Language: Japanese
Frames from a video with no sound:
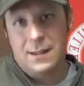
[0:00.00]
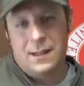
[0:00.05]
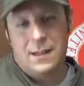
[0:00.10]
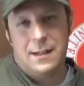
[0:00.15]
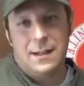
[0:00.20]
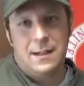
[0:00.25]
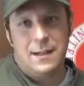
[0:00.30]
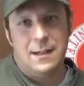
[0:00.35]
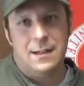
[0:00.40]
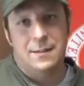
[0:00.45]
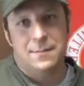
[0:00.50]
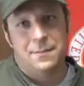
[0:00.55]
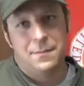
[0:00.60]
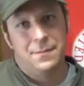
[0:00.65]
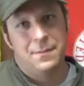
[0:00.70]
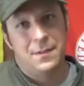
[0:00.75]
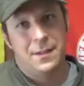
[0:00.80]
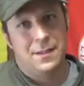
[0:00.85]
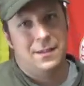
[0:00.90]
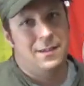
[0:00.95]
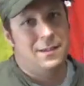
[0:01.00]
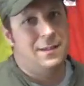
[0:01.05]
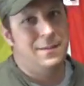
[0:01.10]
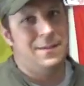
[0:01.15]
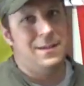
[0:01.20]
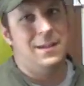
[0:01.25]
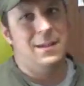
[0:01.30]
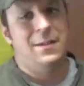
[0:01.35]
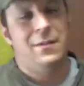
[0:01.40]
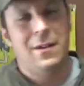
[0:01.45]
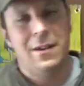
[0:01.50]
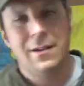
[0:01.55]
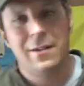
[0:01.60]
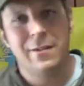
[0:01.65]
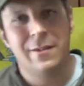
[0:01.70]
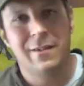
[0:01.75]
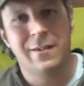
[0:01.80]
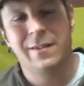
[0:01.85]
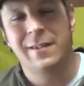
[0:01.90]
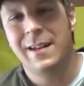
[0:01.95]
たら、まあまあ
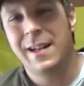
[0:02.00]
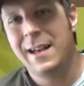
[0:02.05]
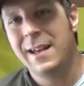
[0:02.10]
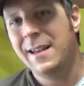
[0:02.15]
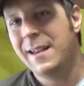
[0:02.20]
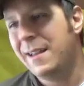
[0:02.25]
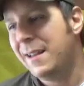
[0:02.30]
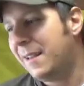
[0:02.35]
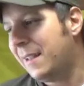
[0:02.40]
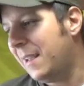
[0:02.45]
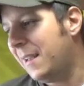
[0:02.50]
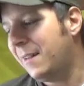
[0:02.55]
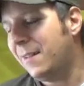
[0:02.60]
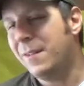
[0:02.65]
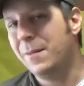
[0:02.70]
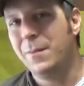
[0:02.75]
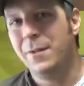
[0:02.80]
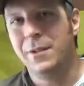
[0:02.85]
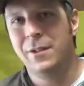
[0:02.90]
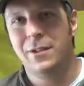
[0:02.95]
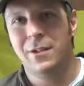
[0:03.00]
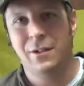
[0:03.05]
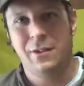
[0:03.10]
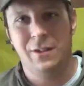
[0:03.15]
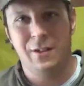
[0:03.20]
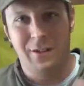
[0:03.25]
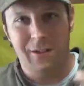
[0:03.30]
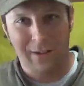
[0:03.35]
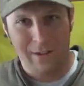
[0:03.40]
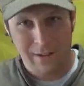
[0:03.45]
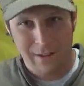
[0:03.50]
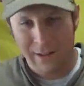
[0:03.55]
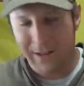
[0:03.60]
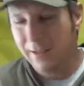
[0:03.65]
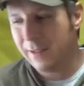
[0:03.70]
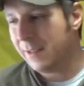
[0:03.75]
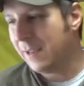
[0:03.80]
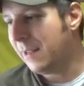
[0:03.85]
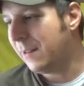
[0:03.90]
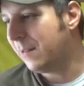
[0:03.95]
悪くないけど、もうちょっと
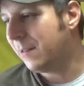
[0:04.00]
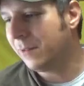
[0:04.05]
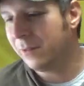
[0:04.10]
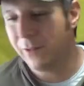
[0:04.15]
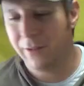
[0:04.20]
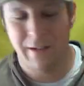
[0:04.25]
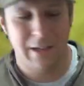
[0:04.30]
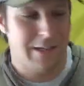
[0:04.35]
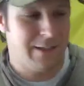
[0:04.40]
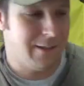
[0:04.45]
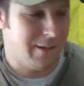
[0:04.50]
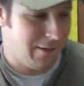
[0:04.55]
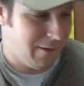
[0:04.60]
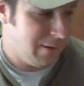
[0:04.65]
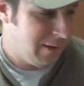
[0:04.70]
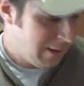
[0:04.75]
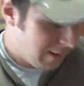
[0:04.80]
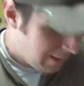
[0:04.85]
考えることが必要。